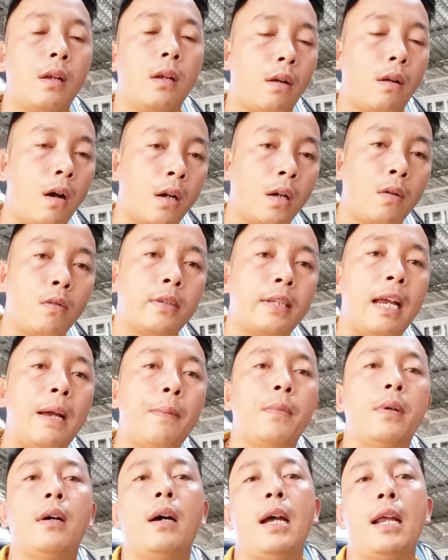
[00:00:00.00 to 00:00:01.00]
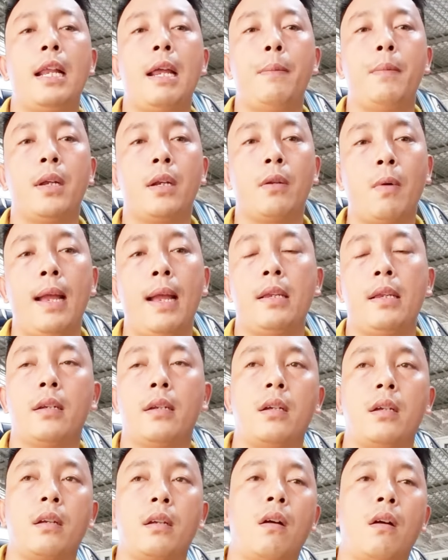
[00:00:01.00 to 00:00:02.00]
còn không xem nữa anh em lướt qua cho
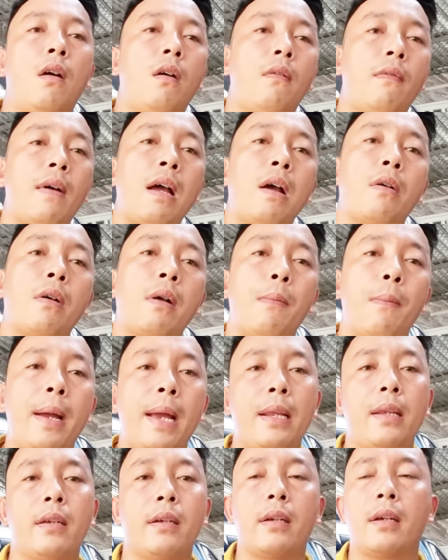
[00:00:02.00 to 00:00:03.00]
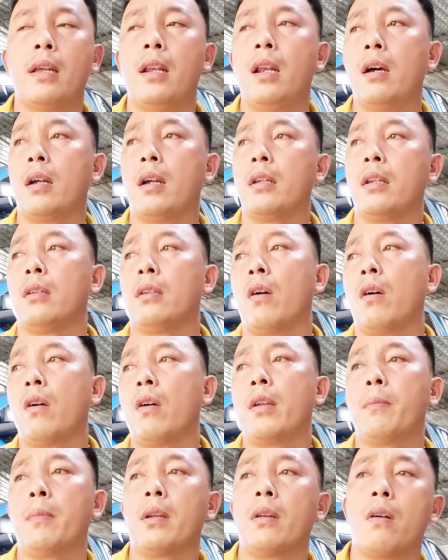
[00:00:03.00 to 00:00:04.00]
đừng có vào comment những cái lời
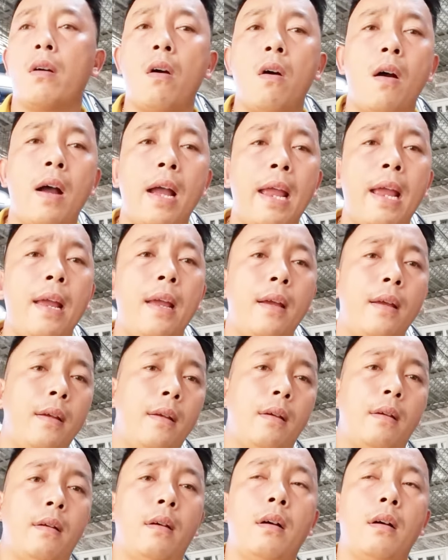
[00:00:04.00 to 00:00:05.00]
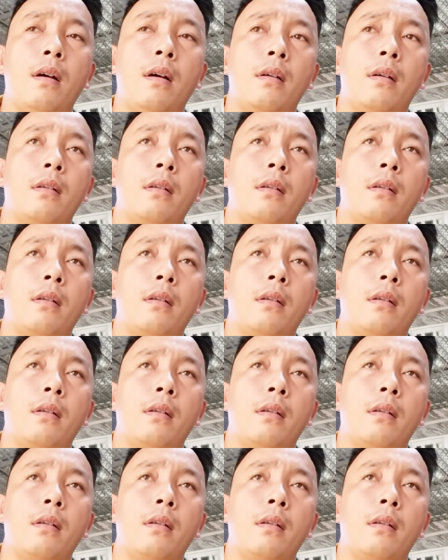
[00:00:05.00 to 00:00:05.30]
nói mà nó khó nghe à,